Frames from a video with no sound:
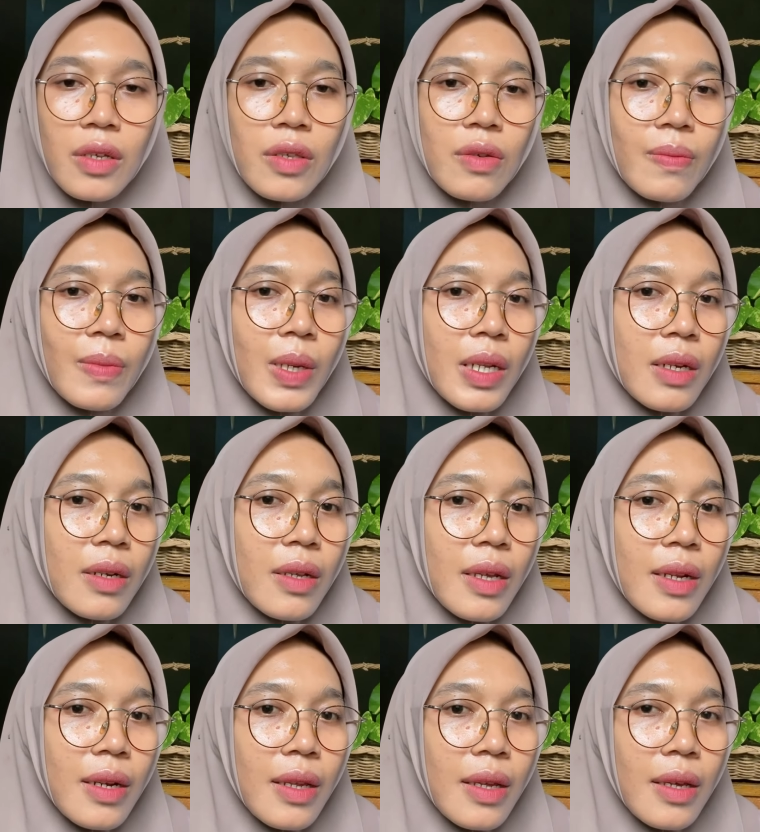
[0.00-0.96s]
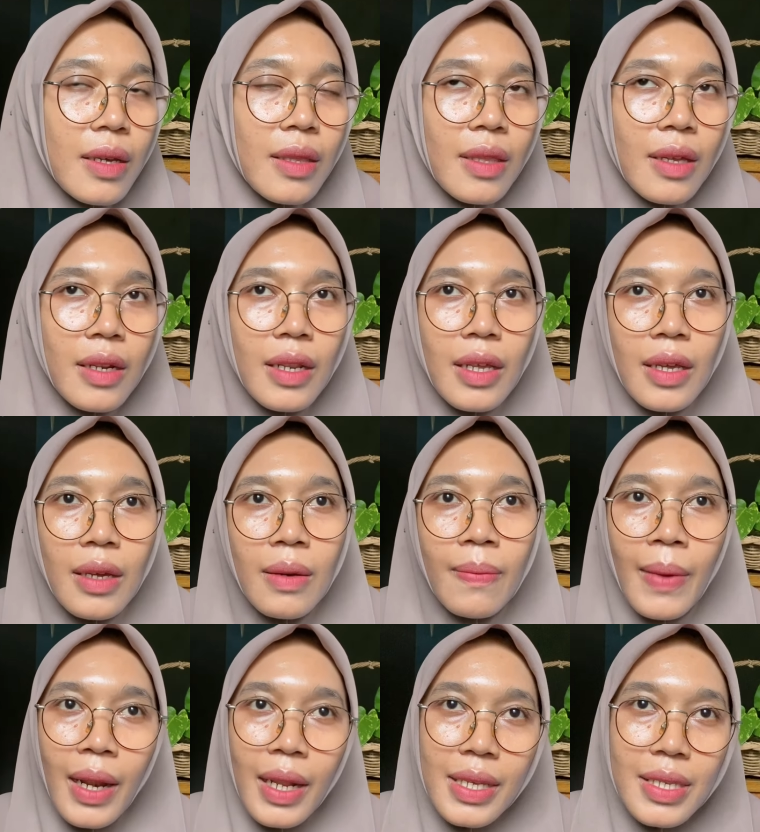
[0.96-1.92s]
Cuman ini tadi
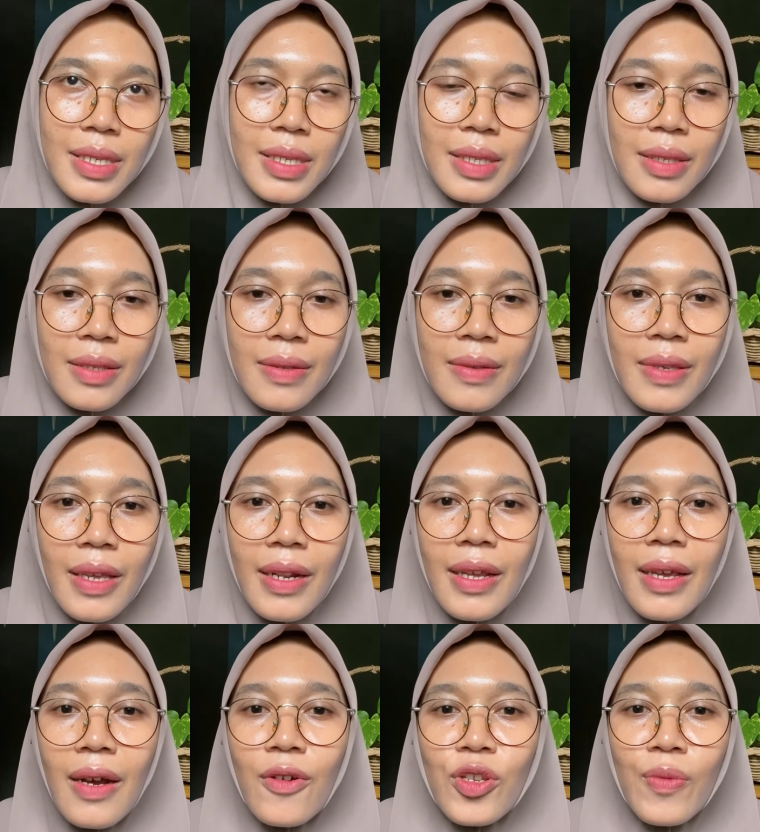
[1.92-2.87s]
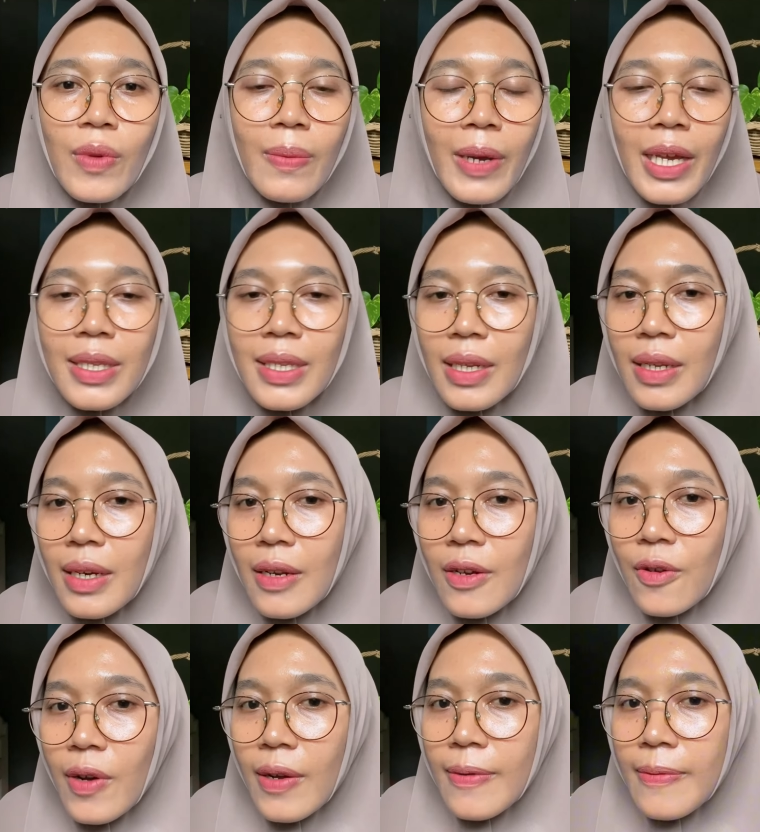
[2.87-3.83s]
males jadi aku cuman pakai
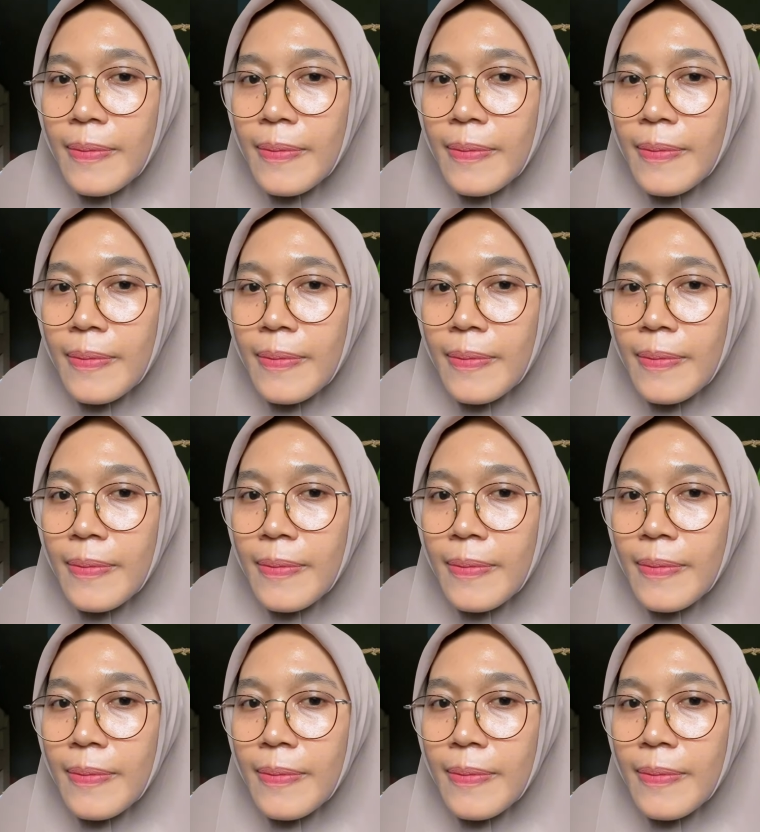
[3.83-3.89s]
sunscreen doang.